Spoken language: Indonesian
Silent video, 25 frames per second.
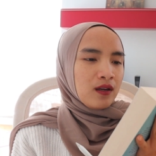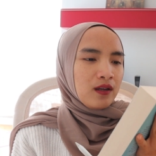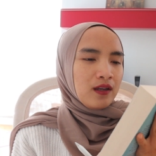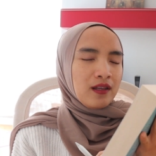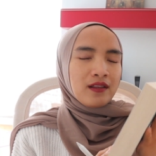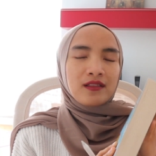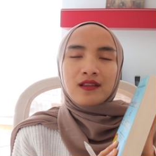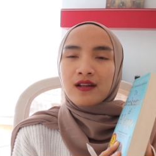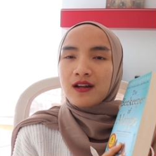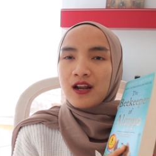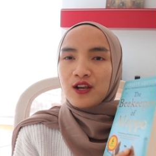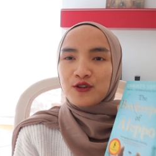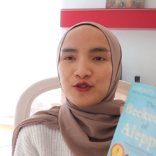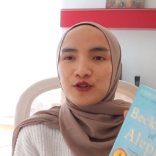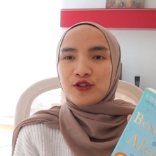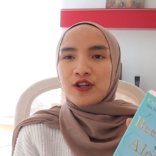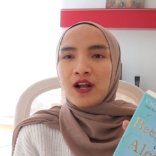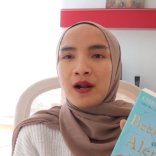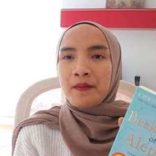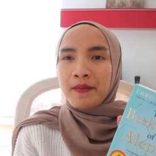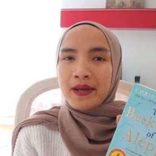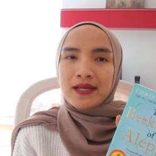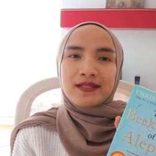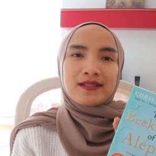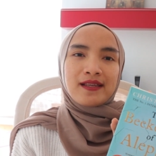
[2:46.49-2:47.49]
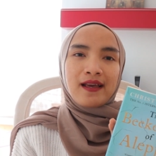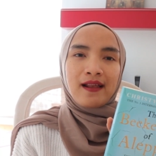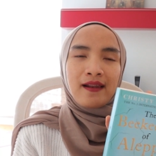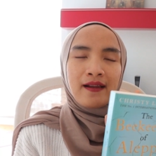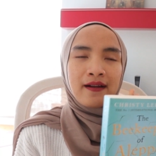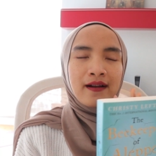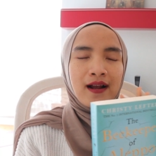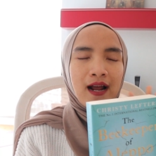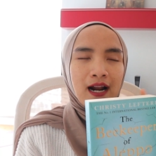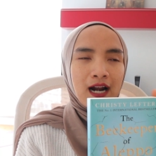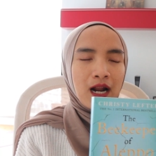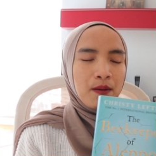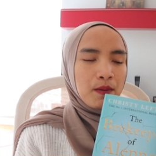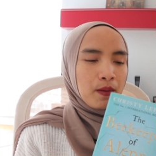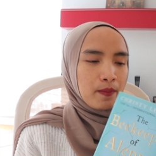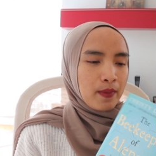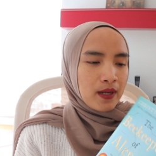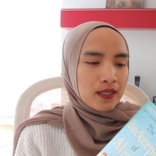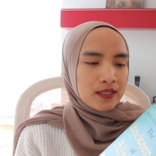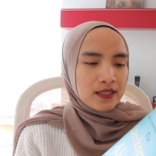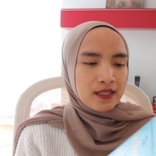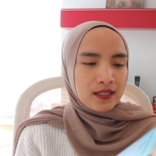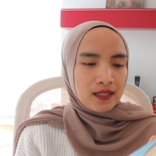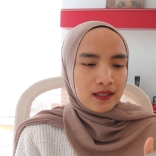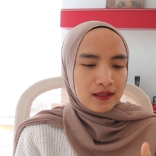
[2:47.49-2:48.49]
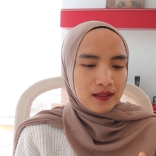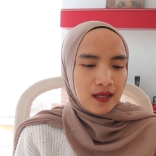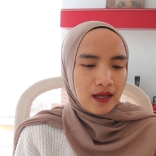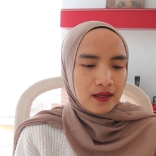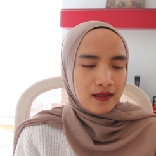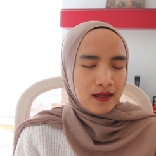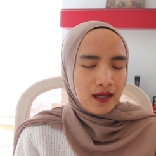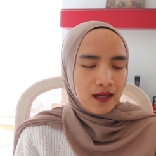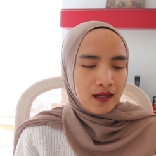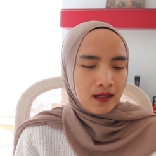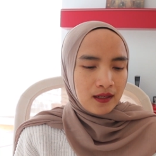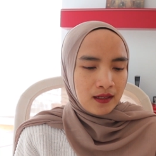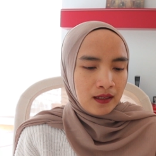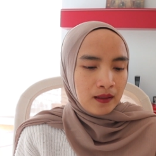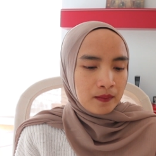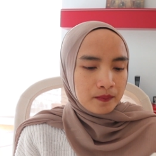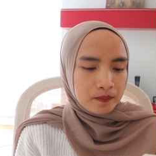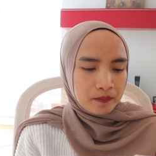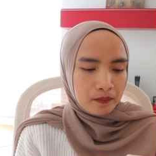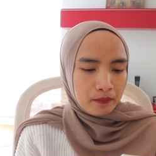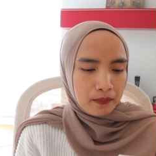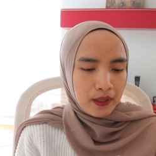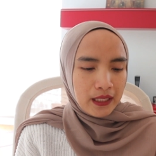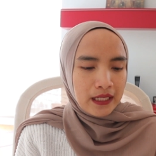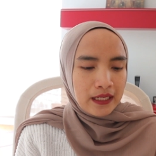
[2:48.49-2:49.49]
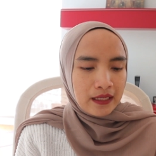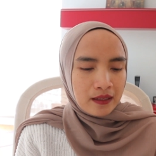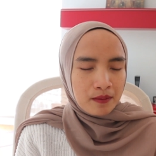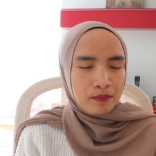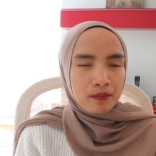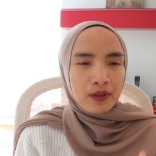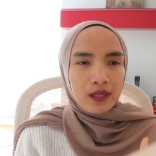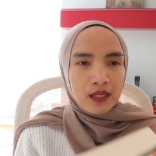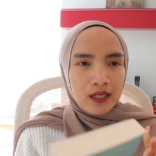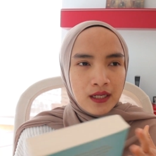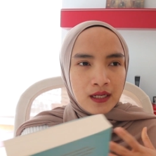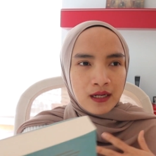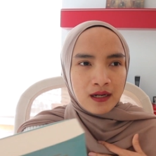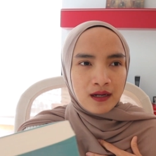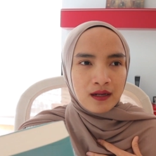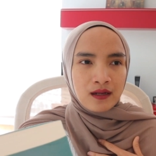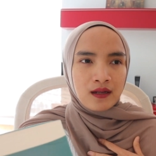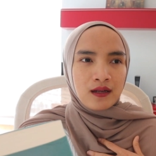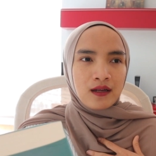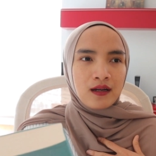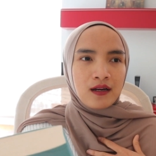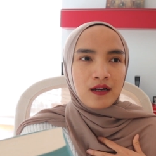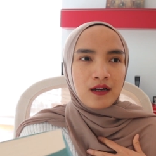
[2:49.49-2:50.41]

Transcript: internasional bestseller karena memang ceritanya ini bener-bener